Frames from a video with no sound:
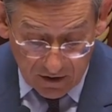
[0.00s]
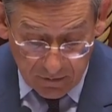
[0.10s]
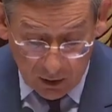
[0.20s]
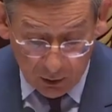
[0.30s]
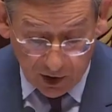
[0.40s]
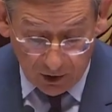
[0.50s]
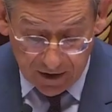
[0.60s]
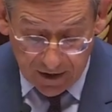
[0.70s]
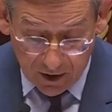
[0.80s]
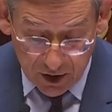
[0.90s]
avait mis
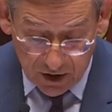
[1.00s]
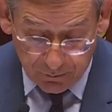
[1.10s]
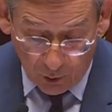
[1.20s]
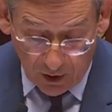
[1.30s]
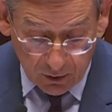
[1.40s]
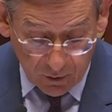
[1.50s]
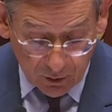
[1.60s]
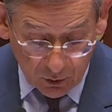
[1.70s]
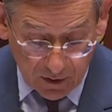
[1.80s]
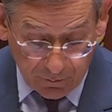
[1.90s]
autant d'énergie pour
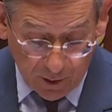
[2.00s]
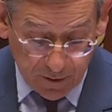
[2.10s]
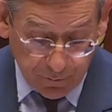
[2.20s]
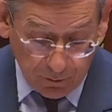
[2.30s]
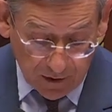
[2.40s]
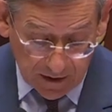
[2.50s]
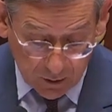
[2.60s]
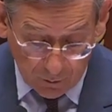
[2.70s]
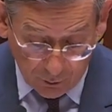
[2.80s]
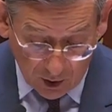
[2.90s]
réduire nos dépenses
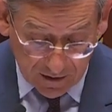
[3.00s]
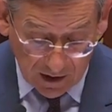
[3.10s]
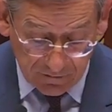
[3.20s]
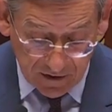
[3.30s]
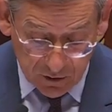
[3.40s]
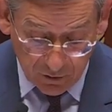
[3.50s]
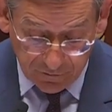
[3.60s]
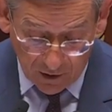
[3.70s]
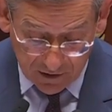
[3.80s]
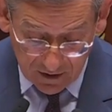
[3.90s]
publiques que pour entraver
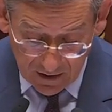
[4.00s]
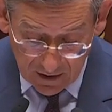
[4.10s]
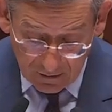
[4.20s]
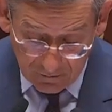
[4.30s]
ce vote,